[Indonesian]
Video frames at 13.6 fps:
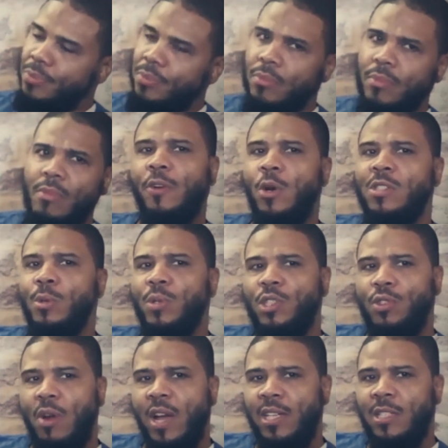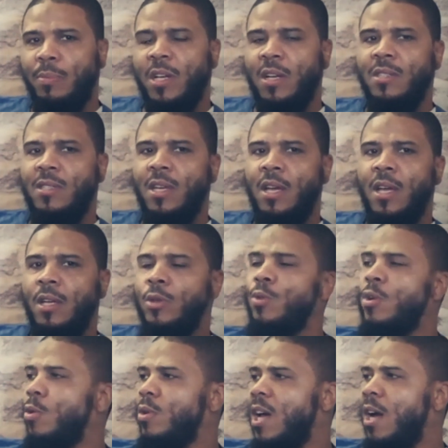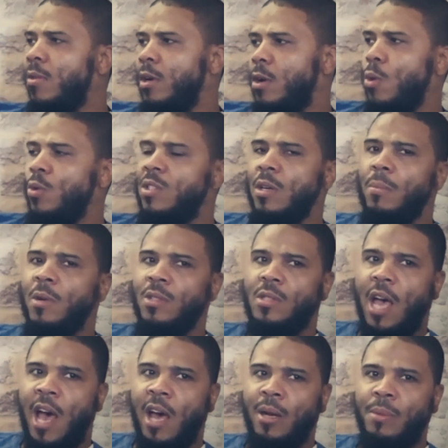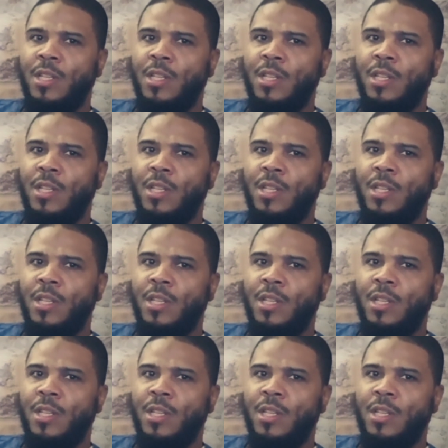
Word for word: Pesan itu adalah untuk menyembah pencipta kalian.